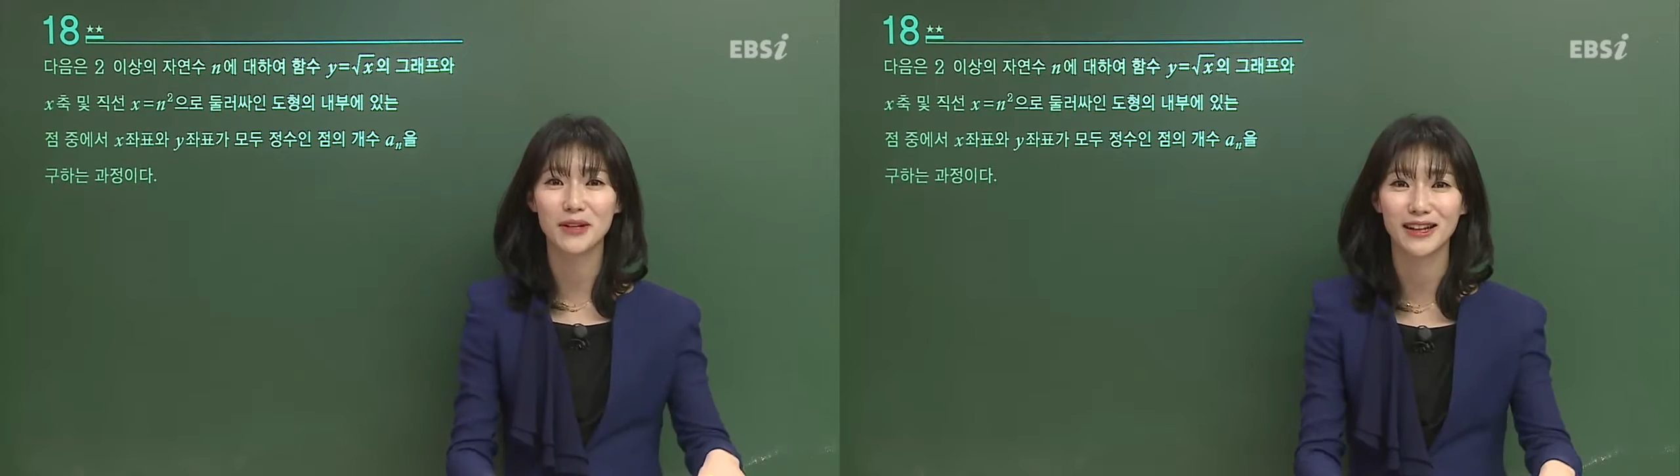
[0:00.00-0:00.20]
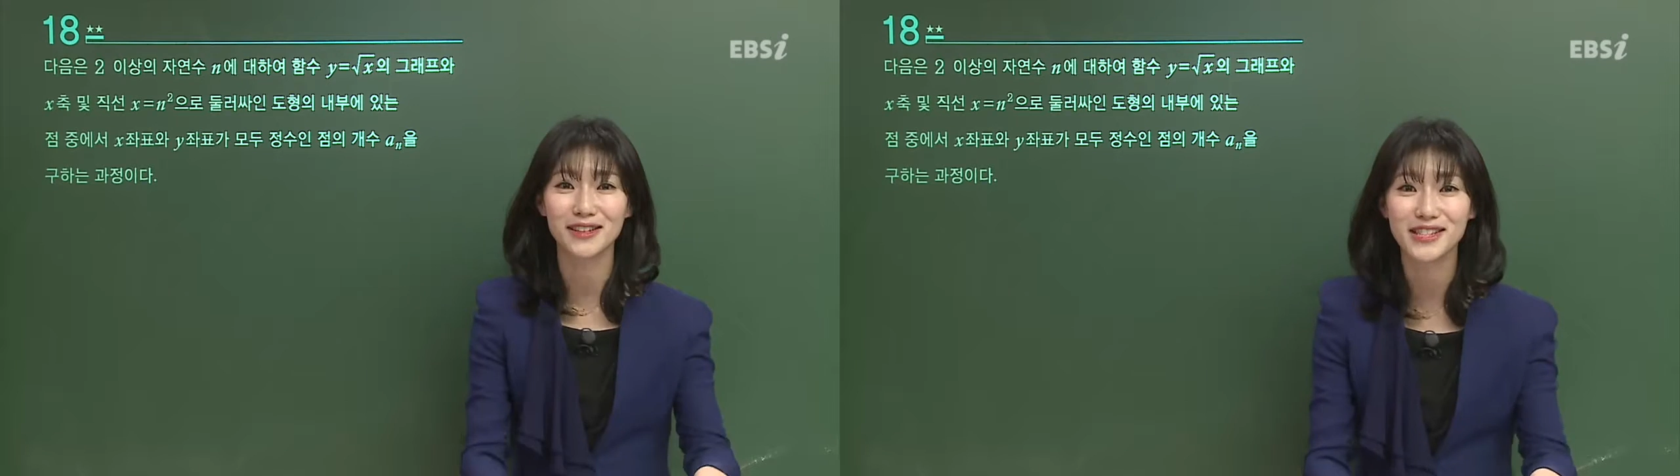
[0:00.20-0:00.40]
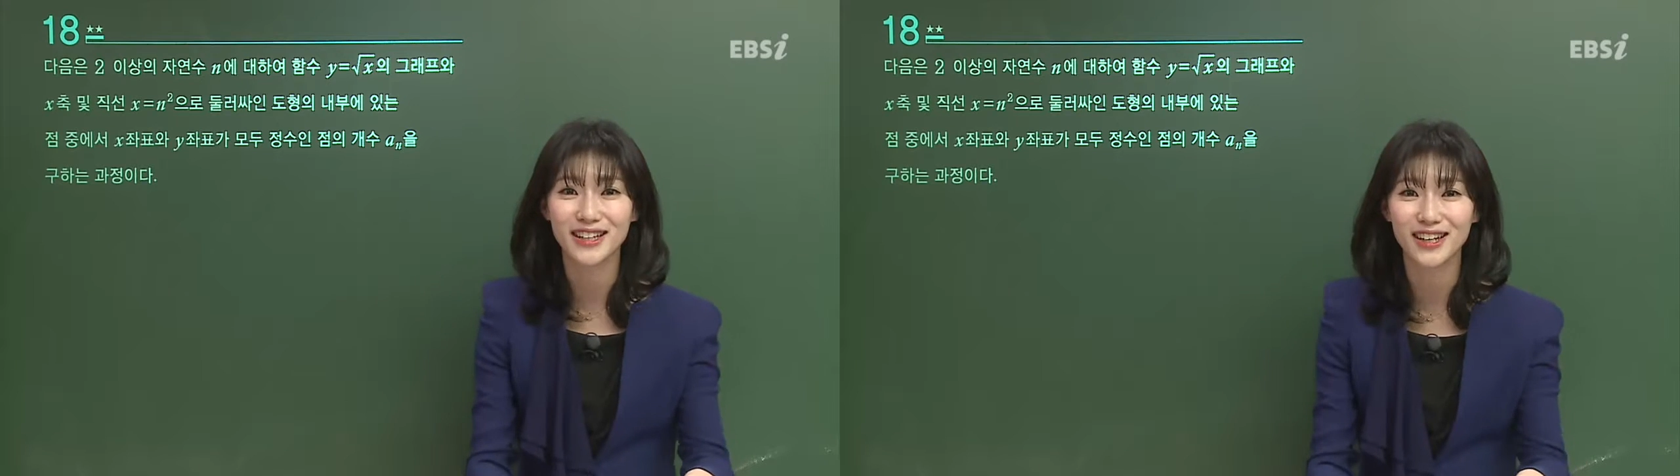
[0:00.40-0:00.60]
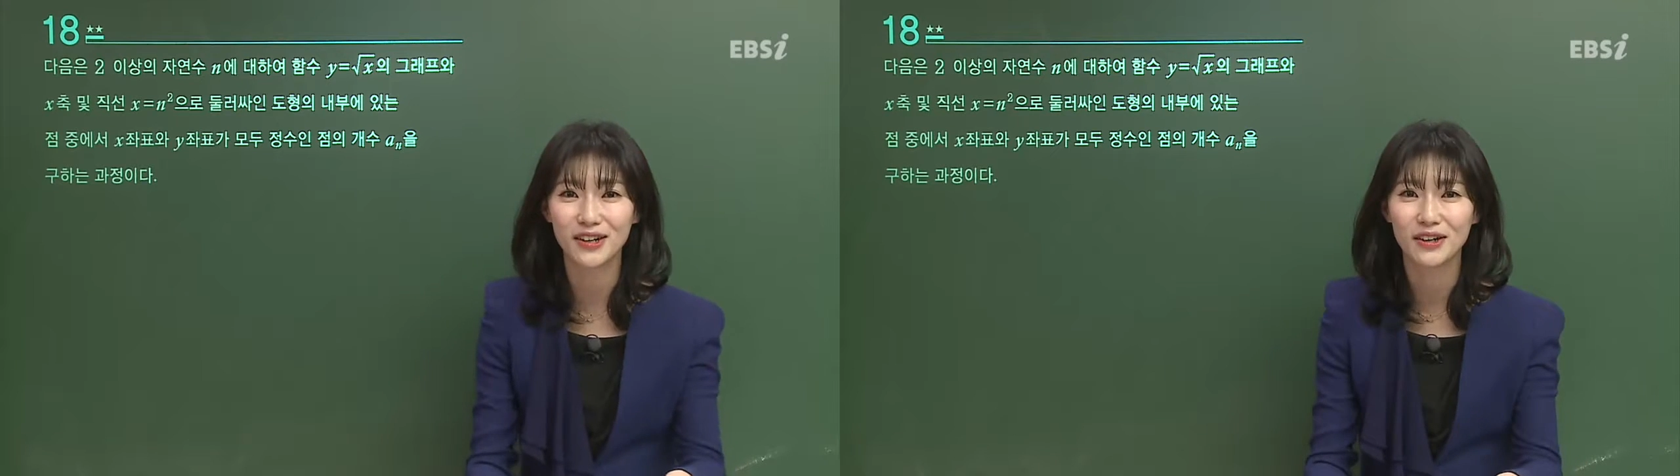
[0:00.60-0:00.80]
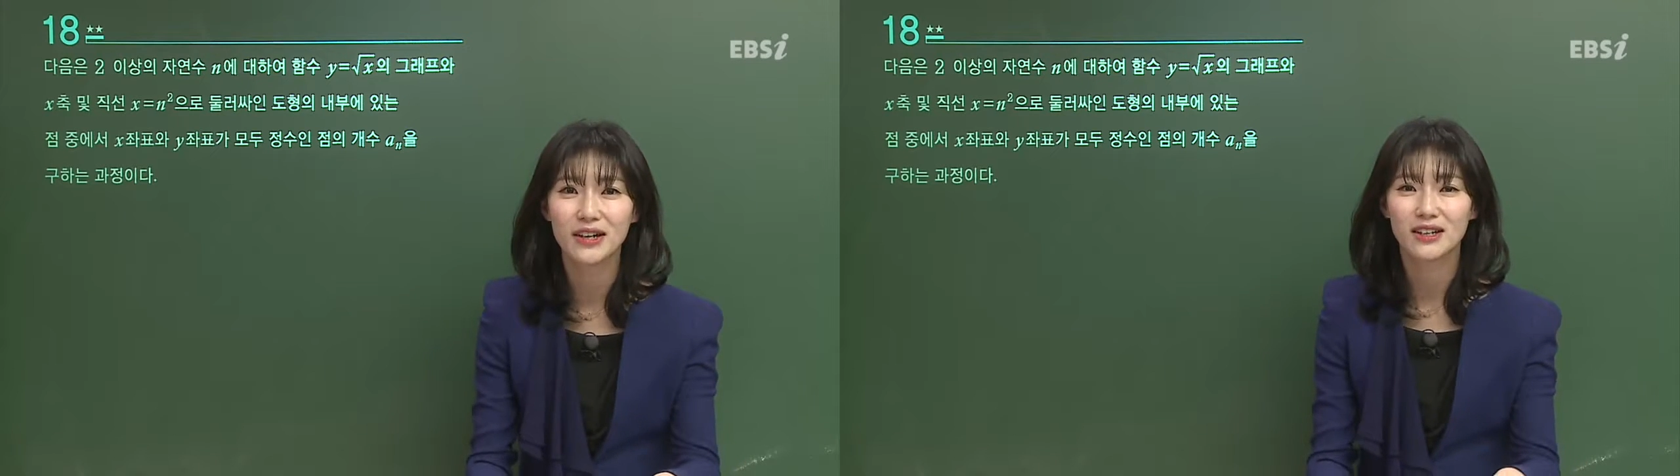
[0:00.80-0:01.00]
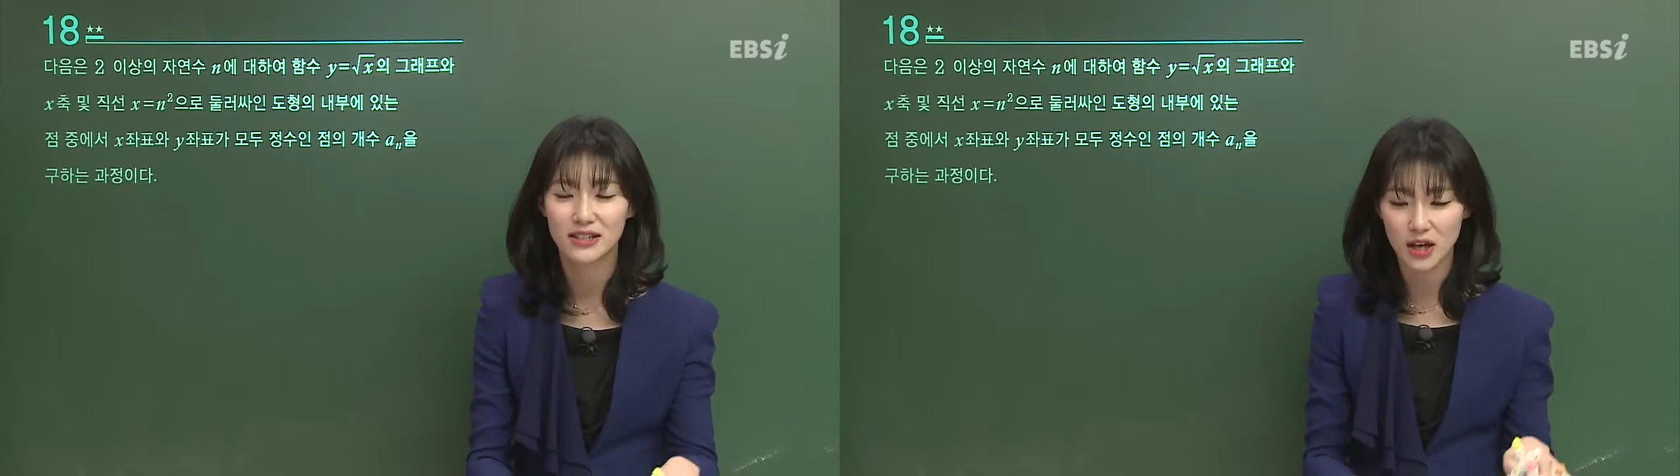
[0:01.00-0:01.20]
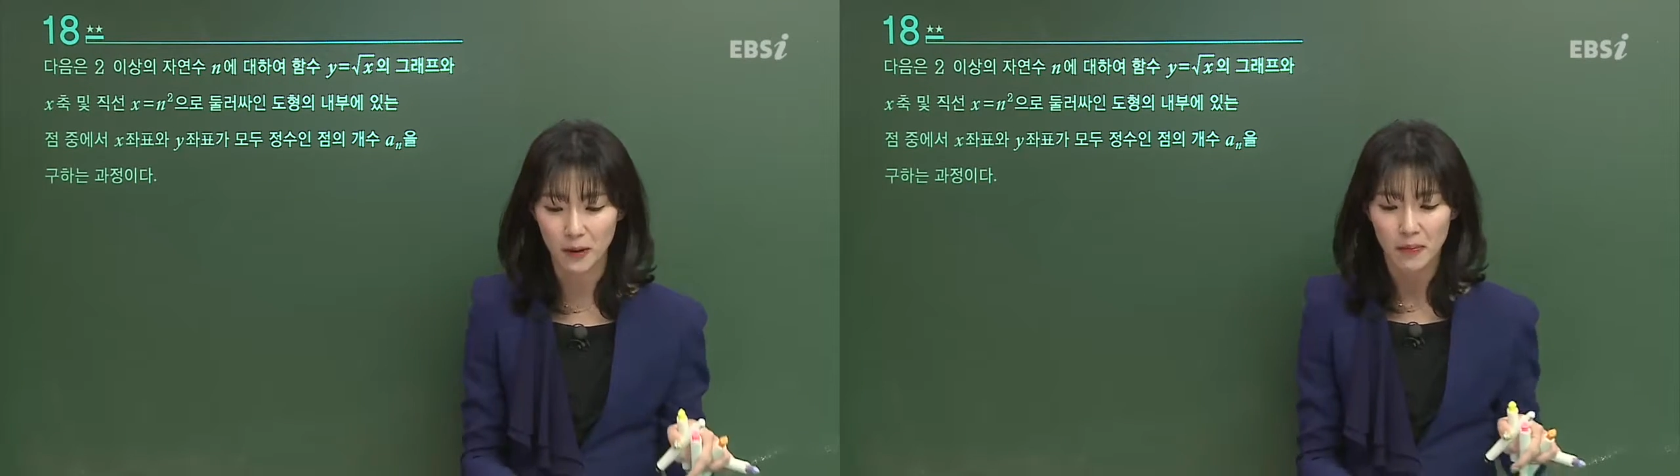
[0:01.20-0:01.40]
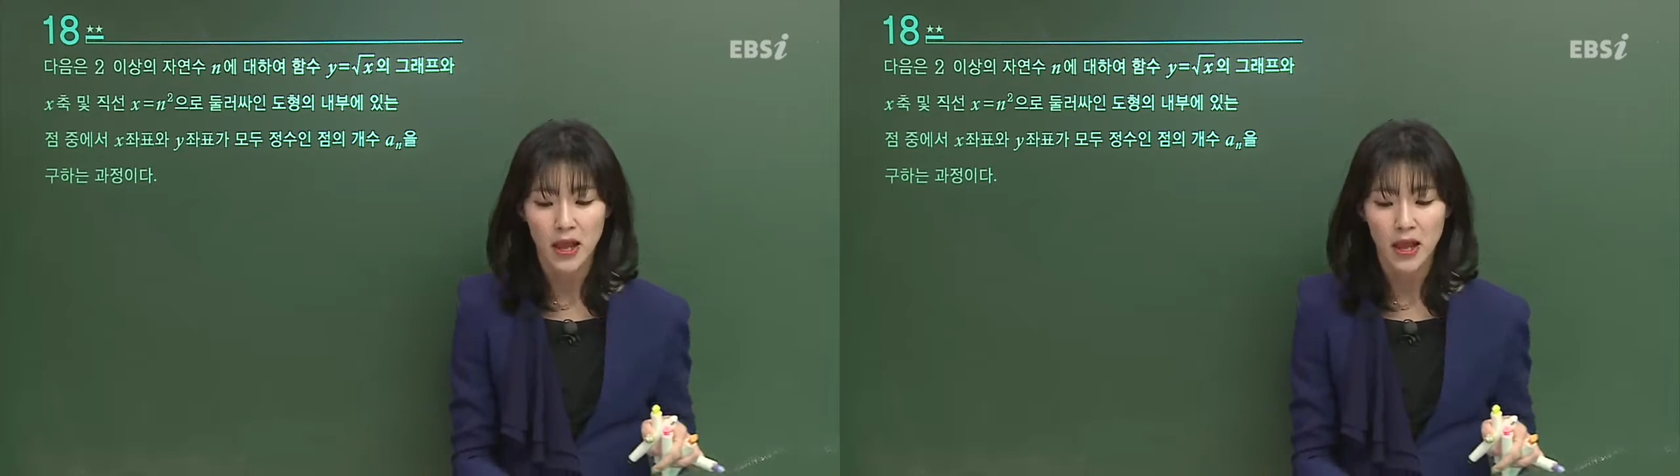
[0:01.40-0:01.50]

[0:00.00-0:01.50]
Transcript: 안 되잖아요. 그래서